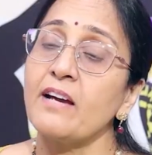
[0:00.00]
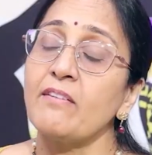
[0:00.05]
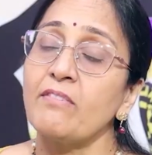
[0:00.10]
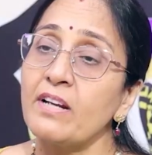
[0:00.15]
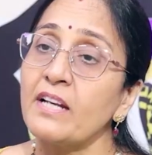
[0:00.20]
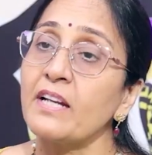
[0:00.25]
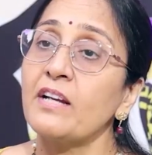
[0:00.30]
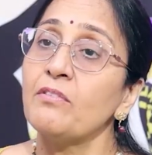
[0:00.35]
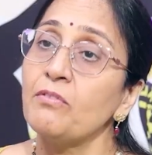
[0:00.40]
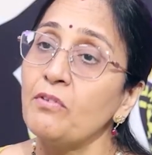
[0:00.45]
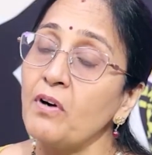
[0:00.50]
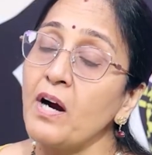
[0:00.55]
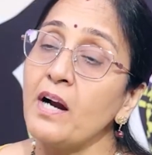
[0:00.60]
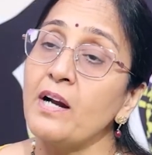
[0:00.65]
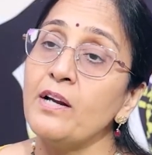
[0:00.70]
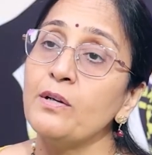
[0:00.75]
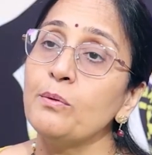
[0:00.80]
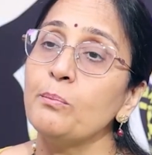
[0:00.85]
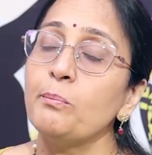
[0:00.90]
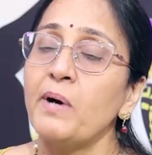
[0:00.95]
ఎవరికి
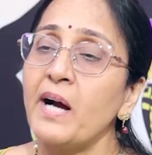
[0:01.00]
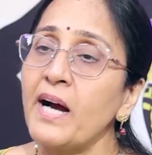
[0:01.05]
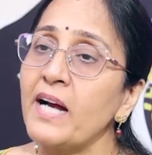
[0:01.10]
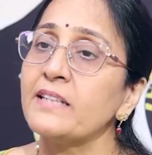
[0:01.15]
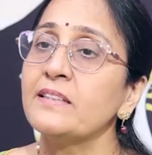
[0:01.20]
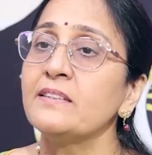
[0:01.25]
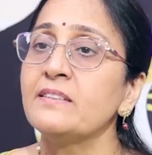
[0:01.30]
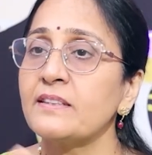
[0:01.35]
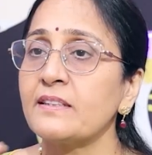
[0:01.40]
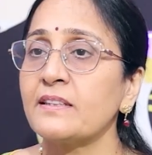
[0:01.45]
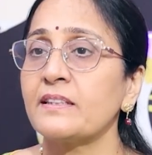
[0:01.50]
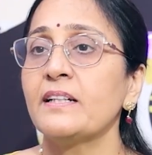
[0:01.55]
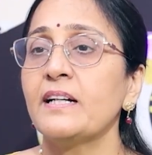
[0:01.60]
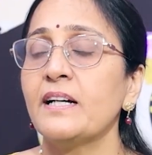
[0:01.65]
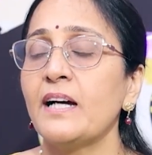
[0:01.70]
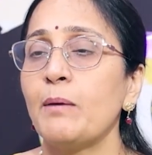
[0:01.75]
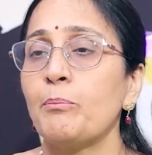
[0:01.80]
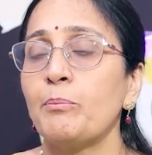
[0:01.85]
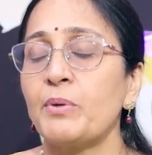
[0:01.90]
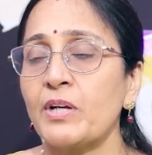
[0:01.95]
వాళ్ళు బాధ్యతగా
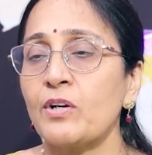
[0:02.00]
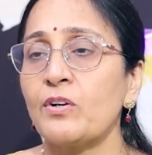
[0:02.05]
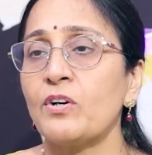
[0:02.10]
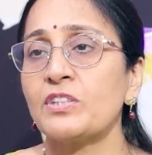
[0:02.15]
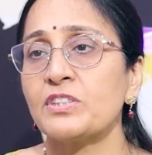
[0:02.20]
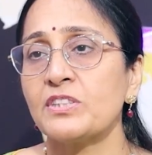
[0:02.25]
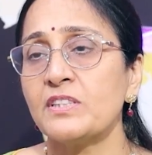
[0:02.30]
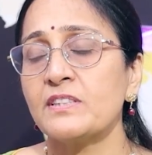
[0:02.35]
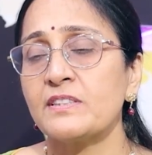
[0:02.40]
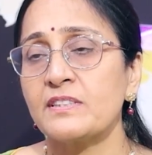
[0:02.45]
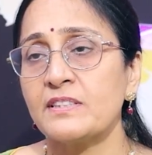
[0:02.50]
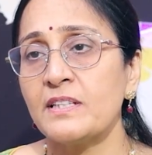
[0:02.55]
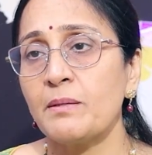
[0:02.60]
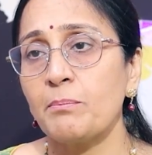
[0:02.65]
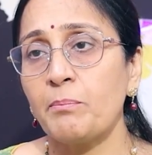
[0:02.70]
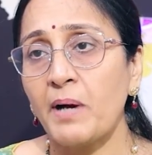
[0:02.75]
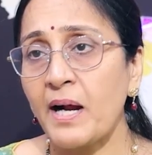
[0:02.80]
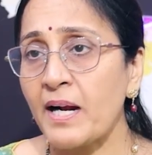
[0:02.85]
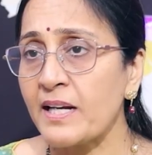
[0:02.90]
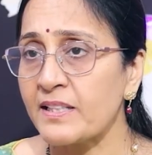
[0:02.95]
ఆ ప్రికాషన్స్ని
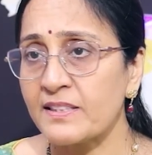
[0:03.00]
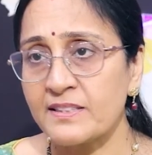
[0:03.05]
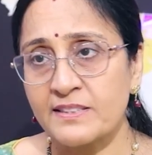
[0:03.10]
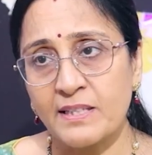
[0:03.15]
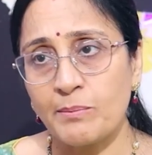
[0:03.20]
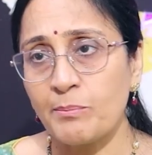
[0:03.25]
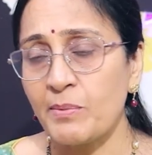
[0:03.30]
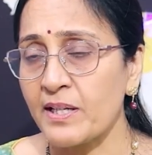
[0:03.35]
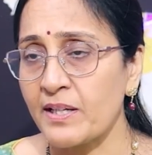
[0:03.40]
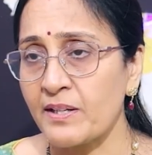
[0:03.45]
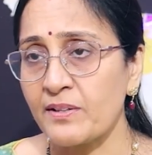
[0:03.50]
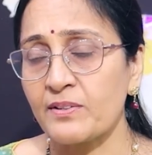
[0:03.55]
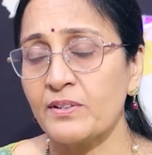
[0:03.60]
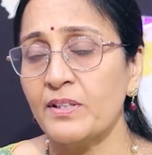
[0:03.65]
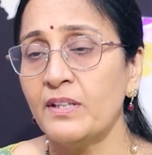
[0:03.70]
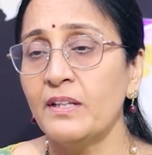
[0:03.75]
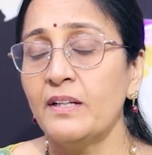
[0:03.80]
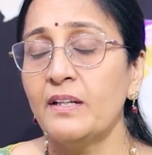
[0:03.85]
పాటిస్తే బెటరు